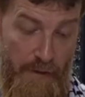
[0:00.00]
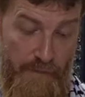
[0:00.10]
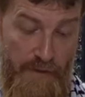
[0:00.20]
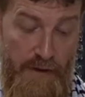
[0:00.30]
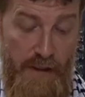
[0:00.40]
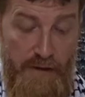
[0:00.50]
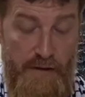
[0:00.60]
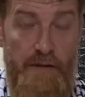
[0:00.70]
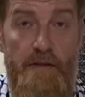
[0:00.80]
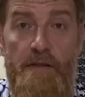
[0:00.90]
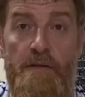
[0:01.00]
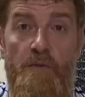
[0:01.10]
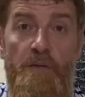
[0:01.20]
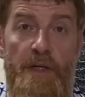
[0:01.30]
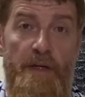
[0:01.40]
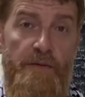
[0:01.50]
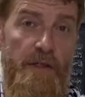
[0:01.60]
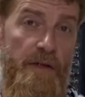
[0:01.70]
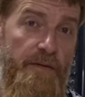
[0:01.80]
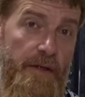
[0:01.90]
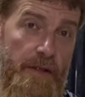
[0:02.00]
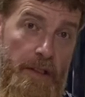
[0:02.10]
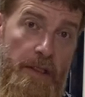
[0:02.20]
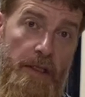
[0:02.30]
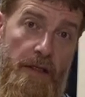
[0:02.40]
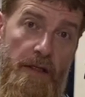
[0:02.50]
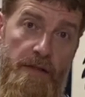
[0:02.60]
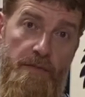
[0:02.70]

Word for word: في ناس ممكن يفصل الفرخ يحكي لك خلص